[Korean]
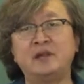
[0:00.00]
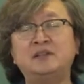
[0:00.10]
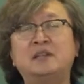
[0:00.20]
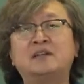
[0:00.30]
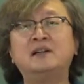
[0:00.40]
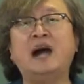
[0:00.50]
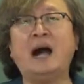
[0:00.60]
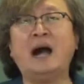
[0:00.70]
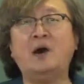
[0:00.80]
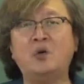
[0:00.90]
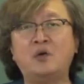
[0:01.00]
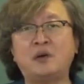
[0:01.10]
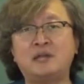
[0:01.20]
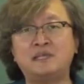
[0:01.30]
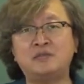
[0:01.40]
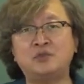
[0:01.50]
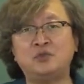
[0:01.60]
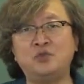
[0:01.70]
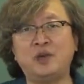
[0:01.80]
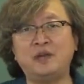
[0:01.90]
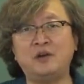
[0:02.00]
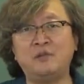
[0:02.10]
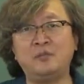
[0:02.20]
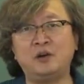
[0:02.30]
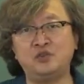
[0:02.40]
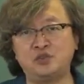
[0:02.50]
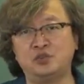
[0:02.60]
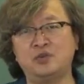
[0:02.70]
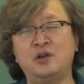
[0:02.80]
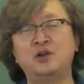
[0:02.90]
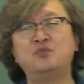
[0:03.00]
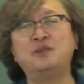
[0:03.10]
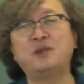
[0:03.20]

근데 그 아홉 가지 종류의 형벌 중 우리